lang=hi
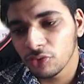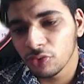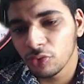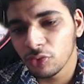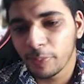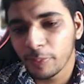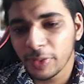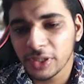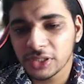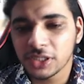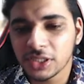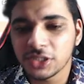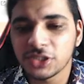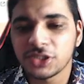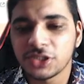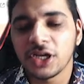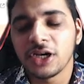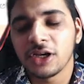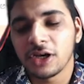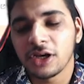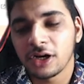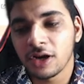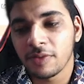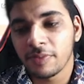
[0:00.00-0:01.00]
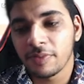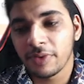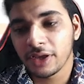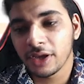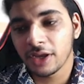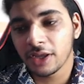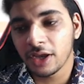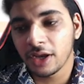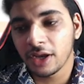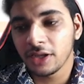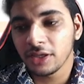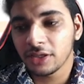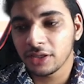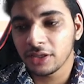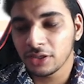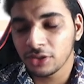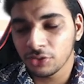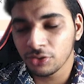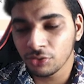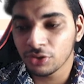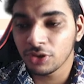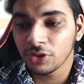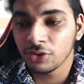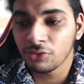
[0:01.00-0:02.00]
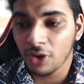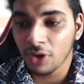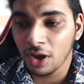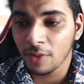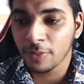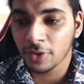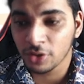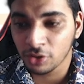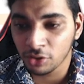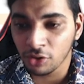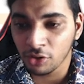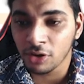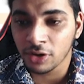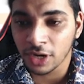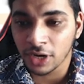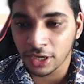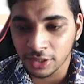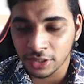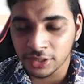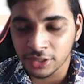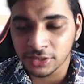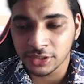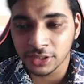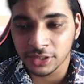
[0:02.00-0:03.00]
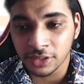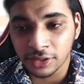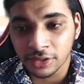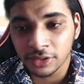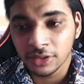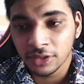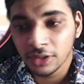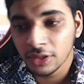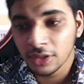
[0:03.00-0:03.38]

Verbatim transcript: ऊपर सस्टेन करना पड़ेगा यानी कि क्योंकि वहाँ पे कॉल राइटर्स हैं